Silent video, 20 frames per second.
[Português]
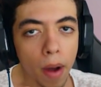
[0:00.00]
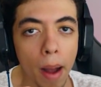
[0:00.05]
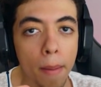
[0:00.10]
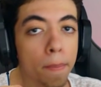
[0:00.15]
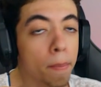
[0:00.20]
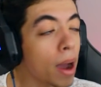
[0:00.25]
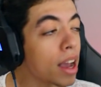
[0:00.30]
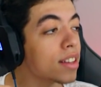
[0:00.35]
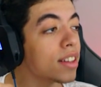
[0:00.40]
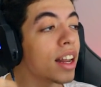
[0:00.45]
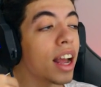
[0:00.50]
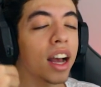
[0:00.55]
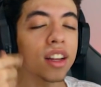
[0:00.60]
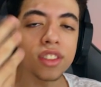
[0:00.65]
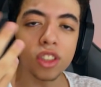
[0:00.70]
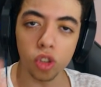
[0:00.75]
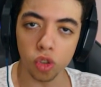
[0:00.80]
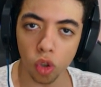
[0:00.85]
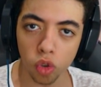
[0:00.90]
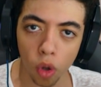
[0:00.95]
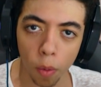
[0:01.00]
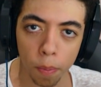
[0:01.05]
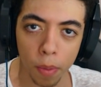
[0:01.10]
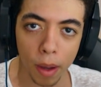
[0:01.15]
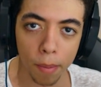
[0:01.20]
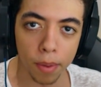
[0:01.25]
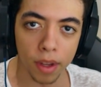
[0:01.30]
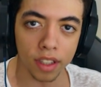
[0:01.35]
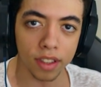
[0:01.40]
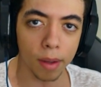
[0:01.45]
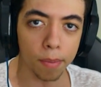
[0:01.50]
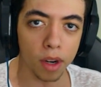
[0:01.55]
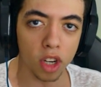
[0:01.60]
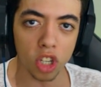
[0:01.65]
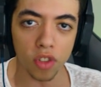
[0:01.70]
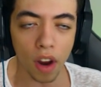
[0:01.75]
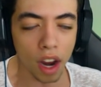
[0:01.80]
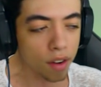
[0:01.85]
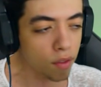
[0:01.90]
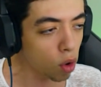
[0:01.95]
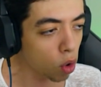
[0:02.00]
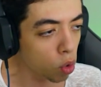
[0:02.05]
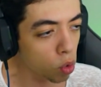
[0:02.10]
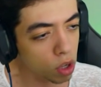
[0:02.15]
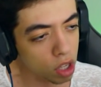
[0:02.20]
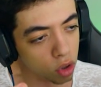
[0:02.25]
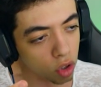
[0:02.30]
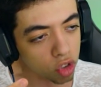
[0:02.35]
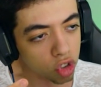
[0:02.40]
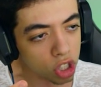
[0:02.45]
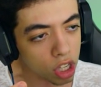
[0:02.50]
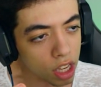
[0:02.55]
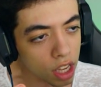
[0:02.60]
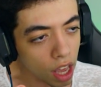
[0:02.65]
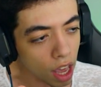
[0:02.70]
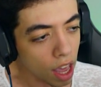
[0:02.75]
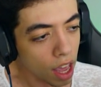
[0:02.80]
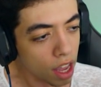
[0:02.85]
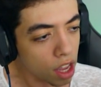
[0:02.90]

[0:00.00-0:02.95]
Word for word: mais legais que Zootopia, porque sempre a gente vai evoluindo assim.